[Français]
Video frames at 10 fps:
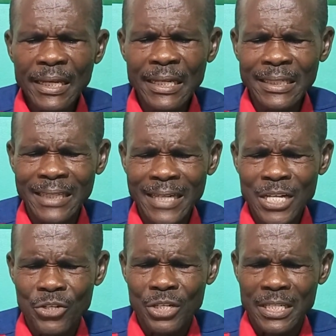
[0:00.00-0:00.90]
Et
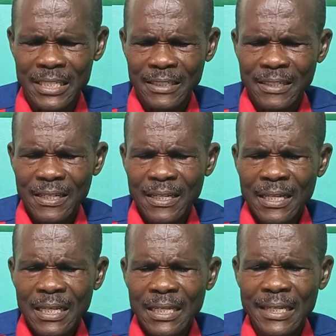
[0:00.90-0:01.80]
l'Éternel Dieu dit,
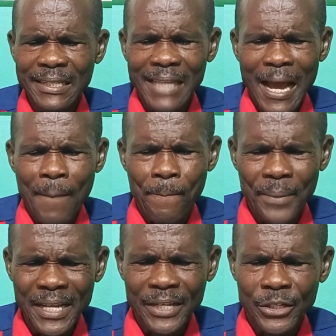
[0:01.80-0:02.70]
qui t'a
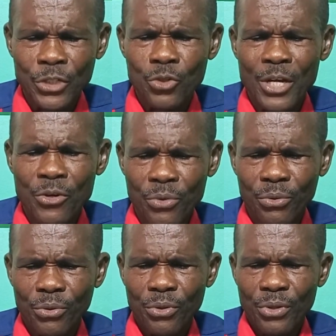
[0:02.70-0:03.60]
appris que tu es nu